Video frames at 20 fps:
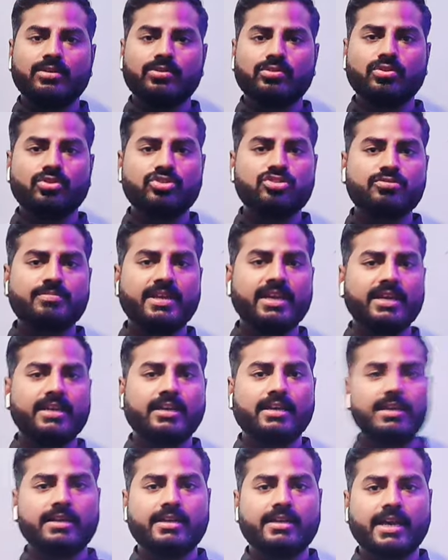तो उसमें एक
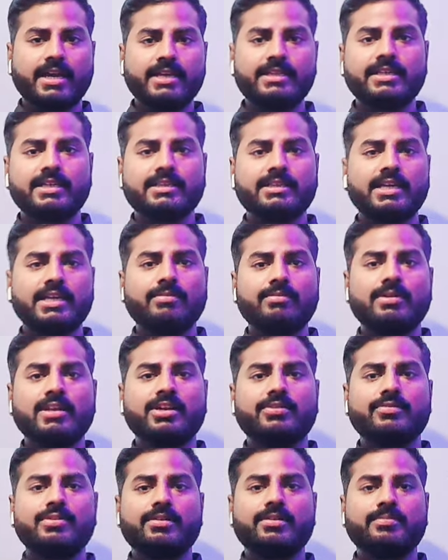डाई देते हैं हम
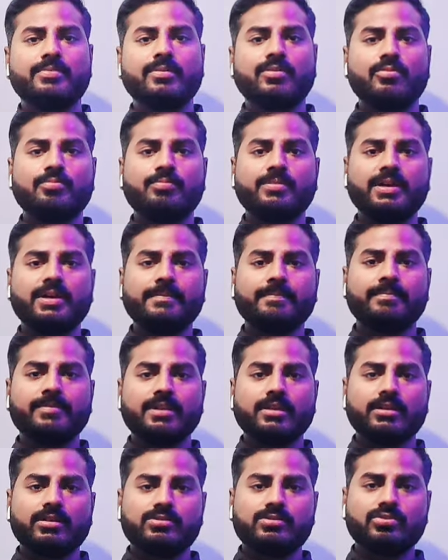लिक्विड फॉर्म में
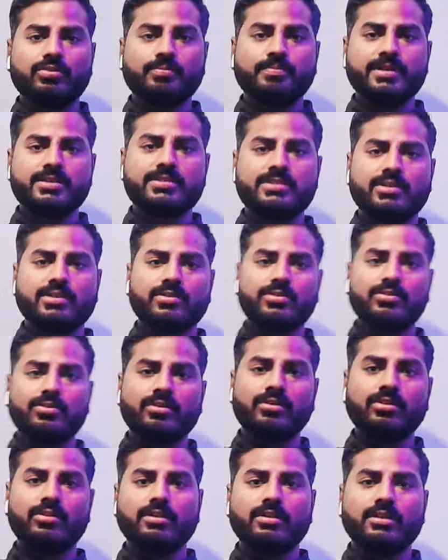जो पेशेंट को